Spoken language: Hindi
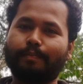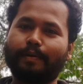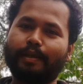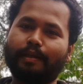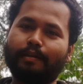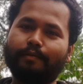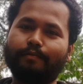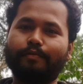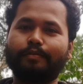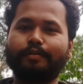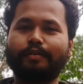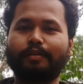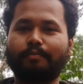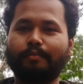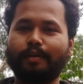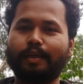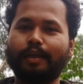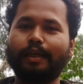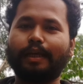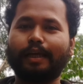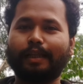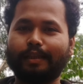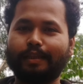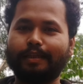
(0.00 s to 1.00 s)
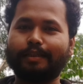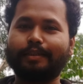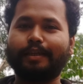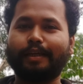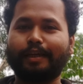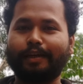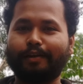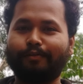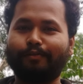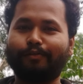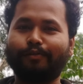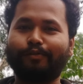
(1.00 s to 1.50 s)
पहली फुर्सत में निकाल
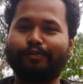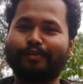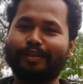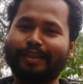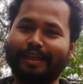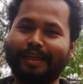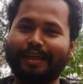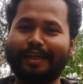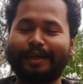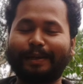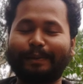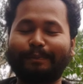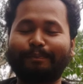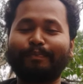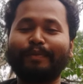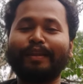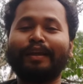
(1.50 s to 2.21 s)
दीजिएगा उनको ठीक है